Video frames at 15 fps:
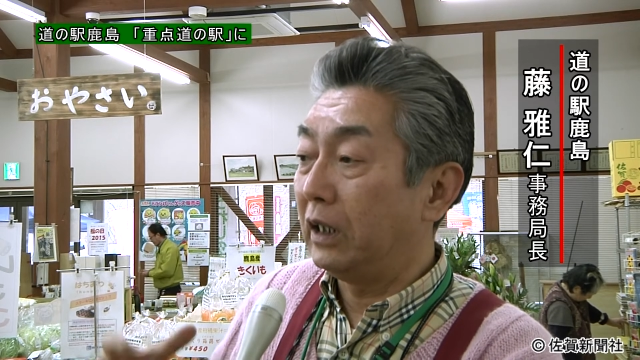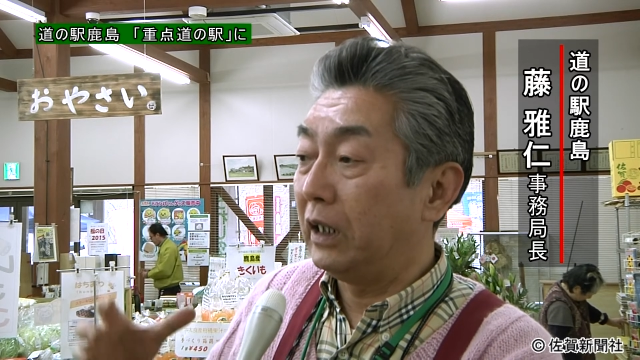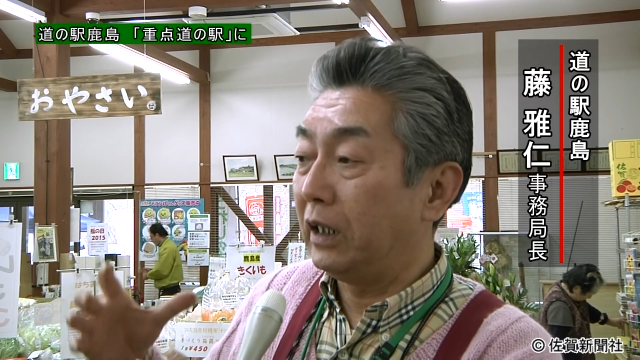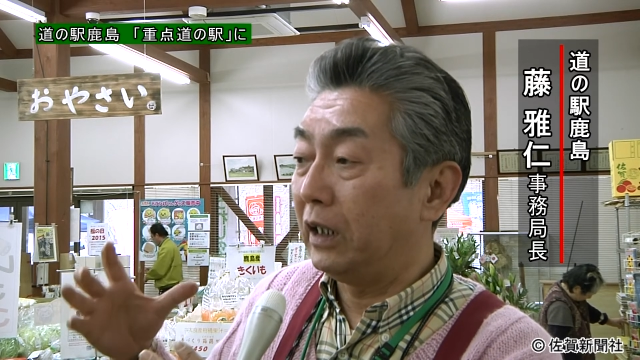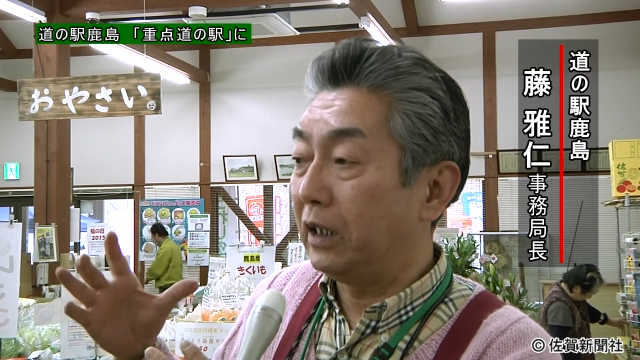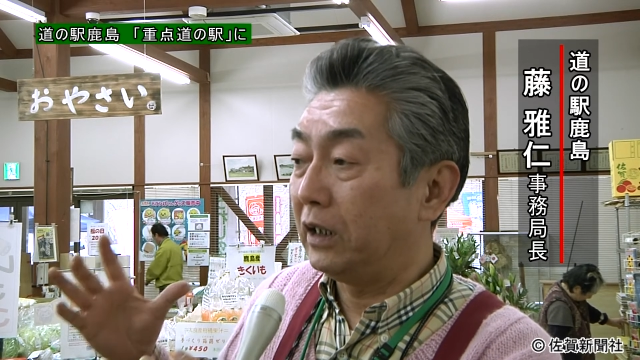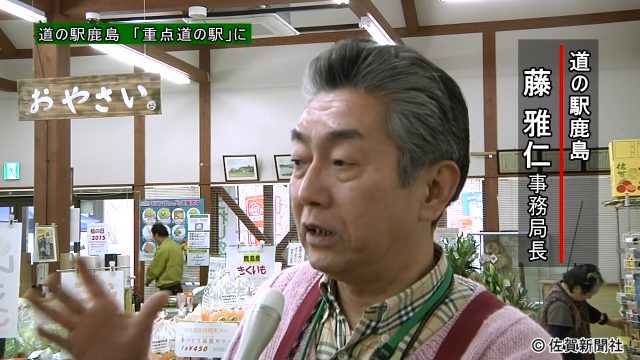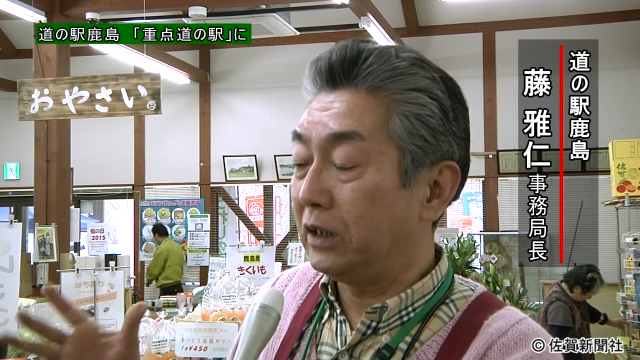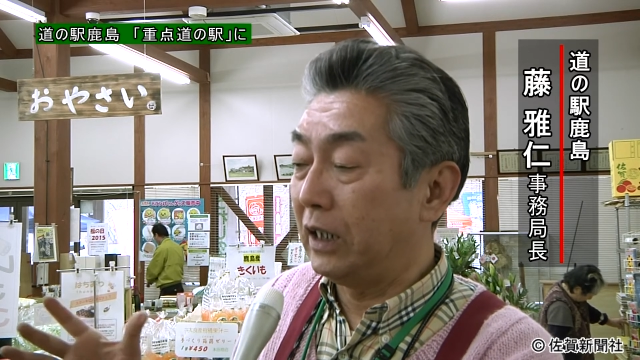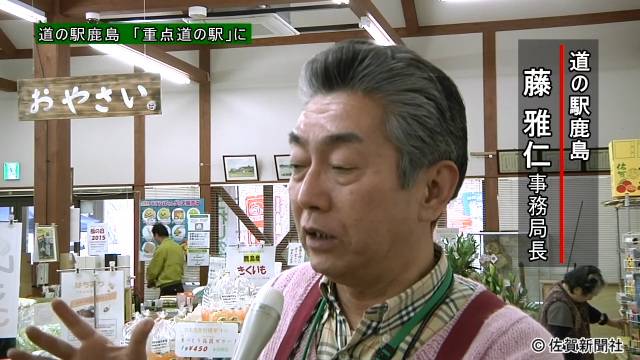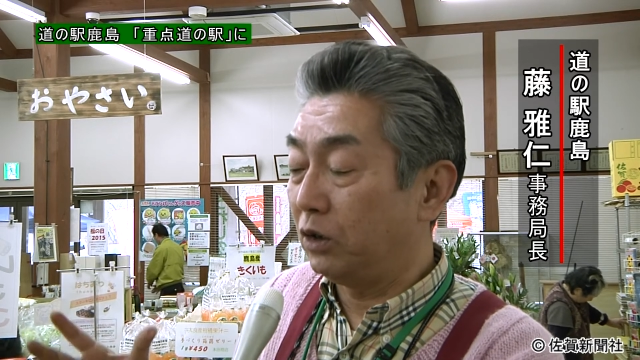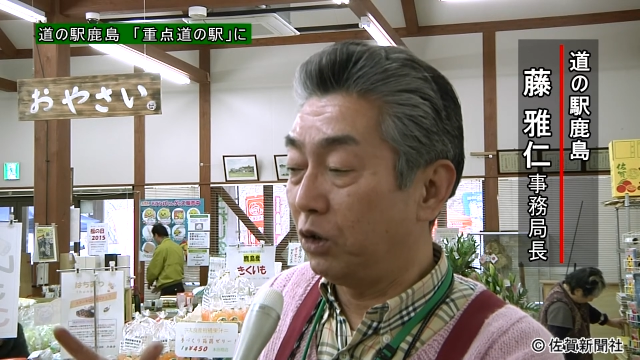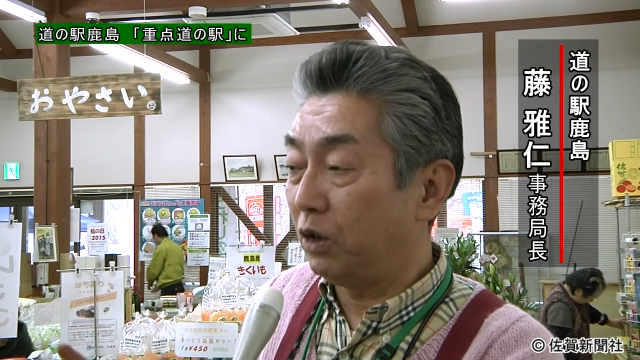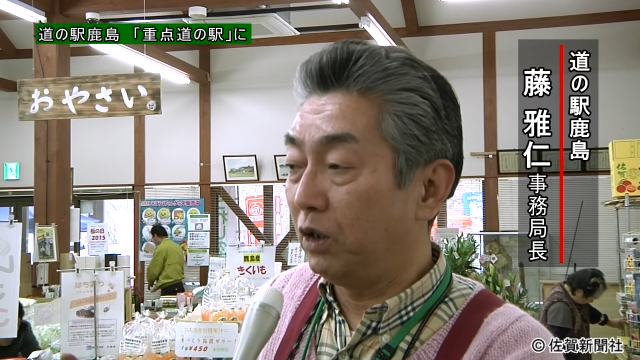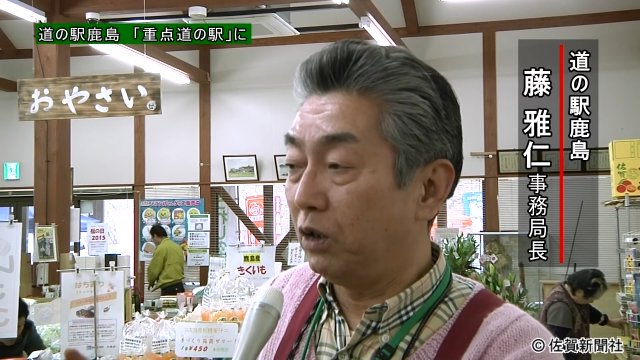えー、品
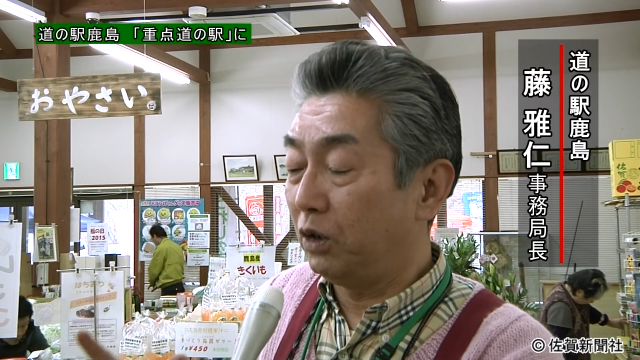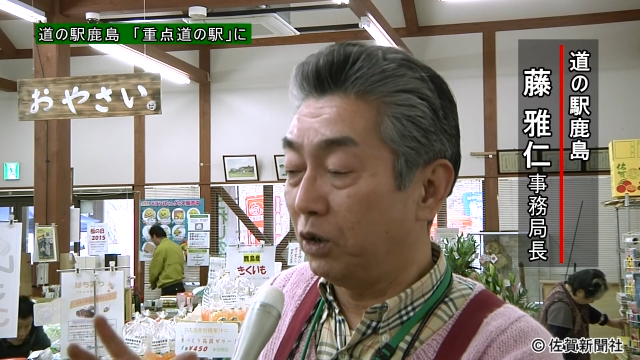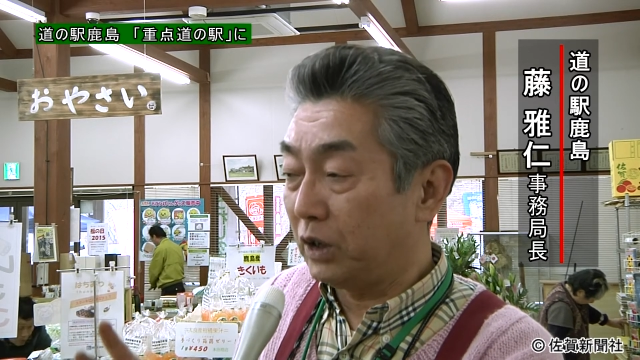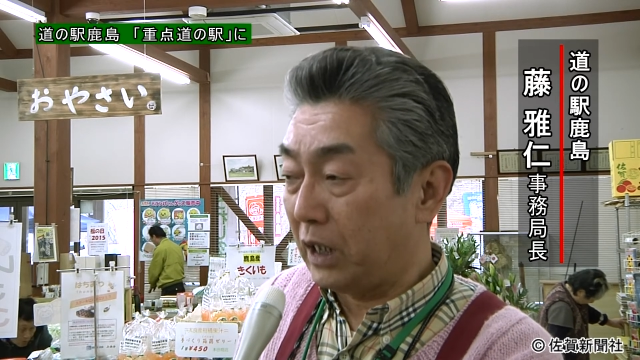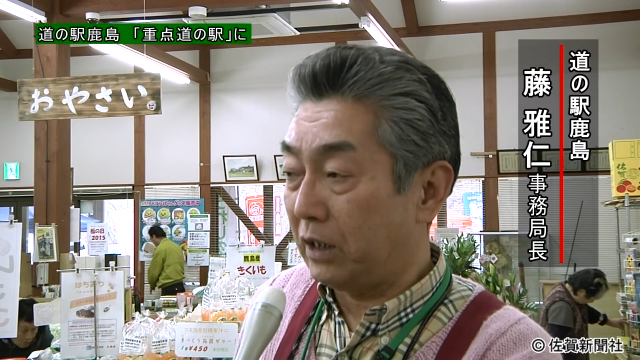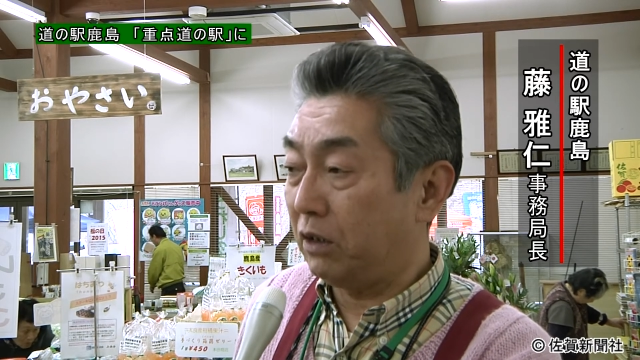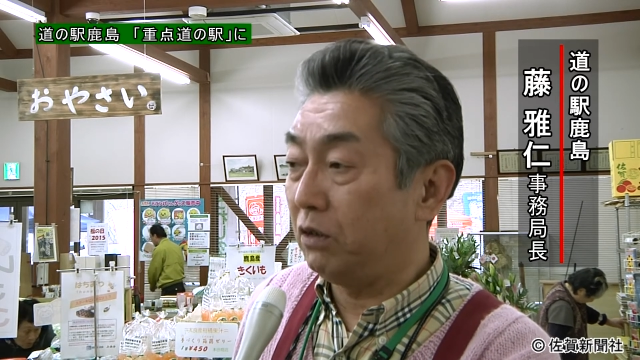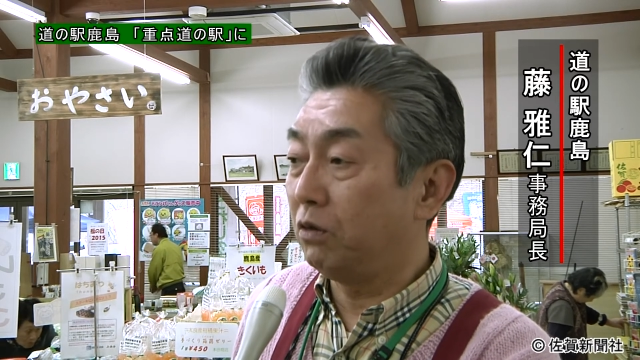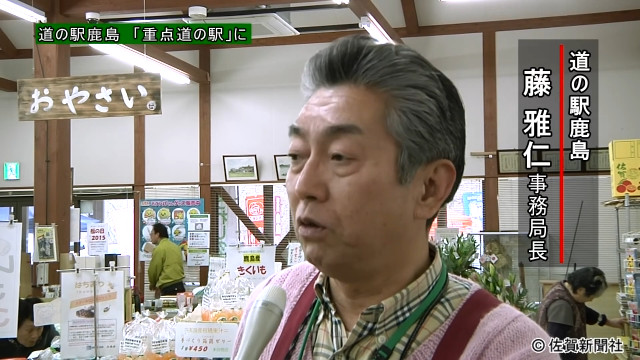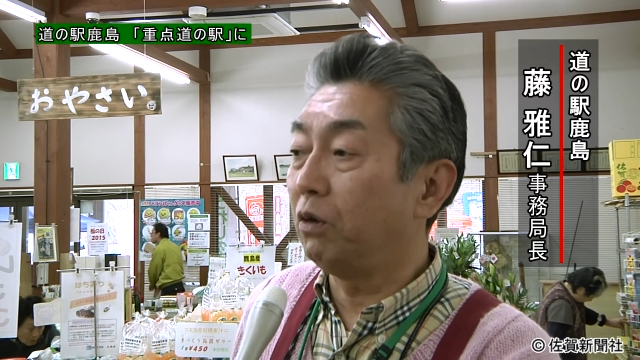揃えの良さっていう